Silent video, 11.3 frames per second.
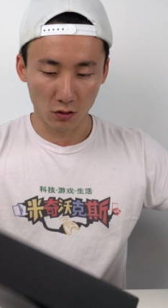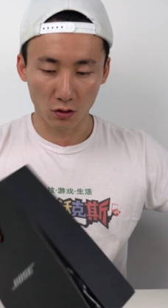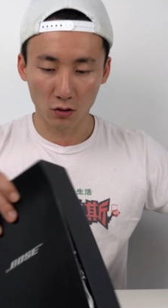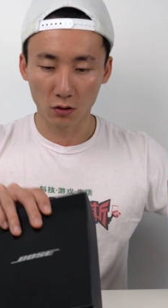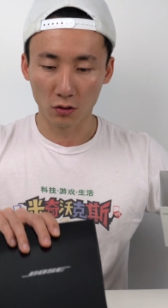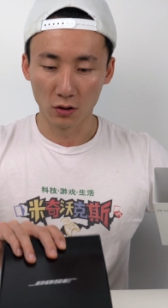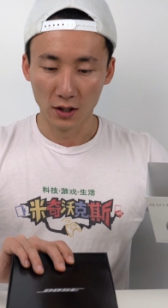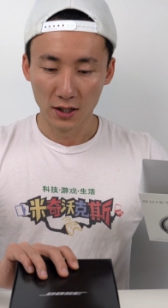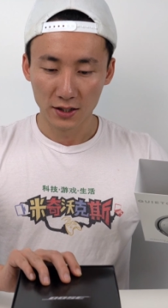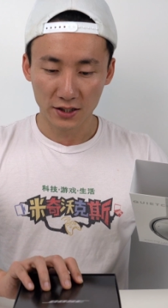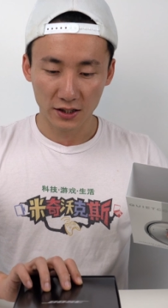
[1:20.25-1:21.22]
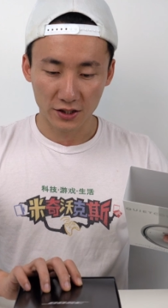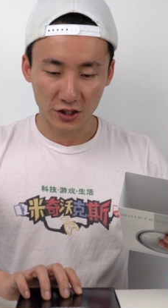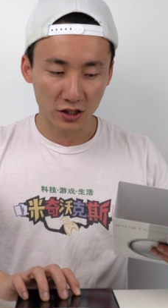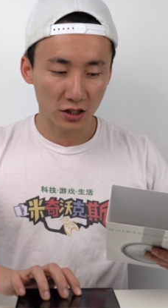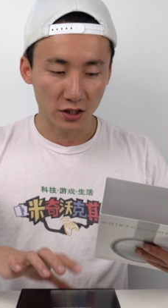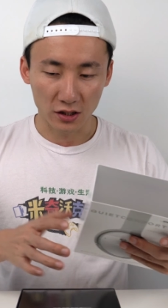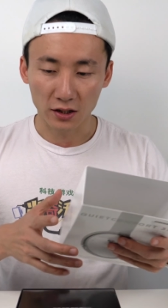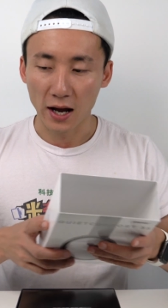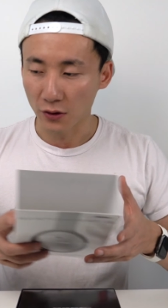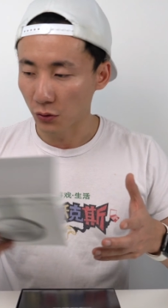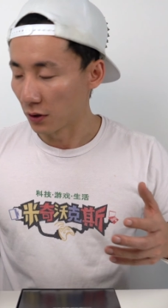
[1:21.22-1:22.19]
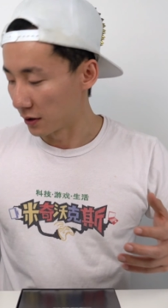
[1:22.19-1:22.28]
哦，这个其实已经
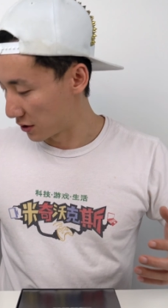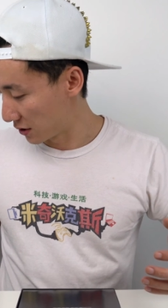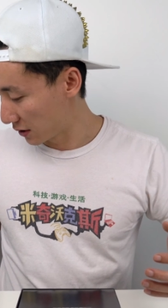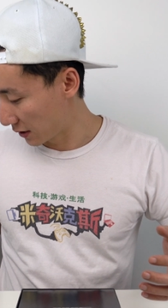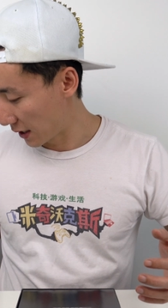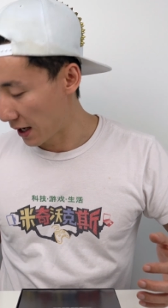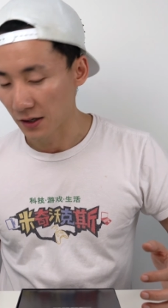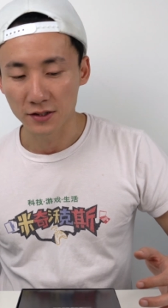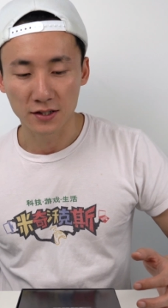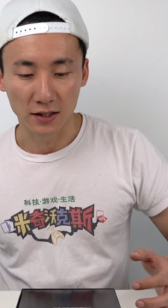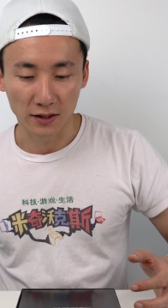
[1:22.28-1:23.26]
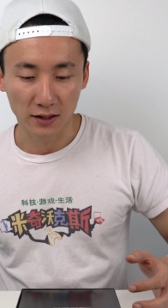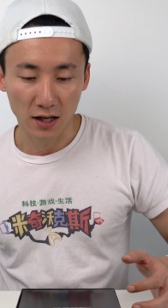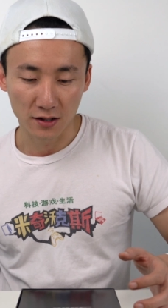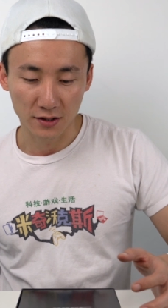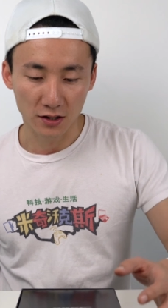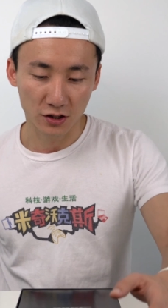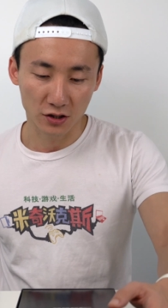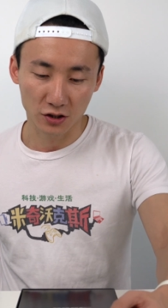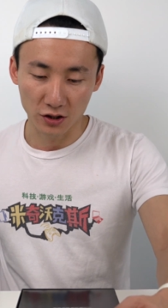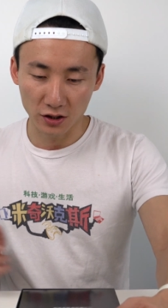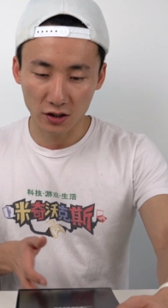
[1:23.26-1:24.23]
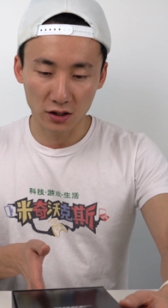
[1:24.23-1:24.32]
开过了，只是给大家简单看一下，这
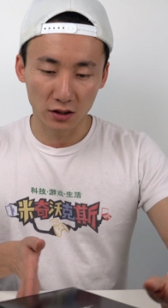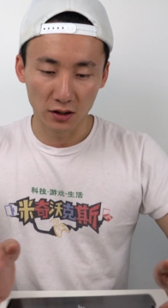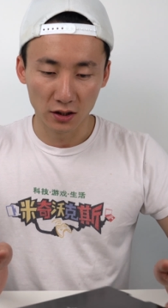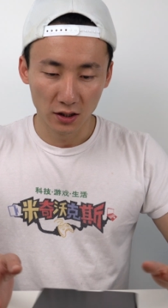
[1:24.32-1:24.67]
是一个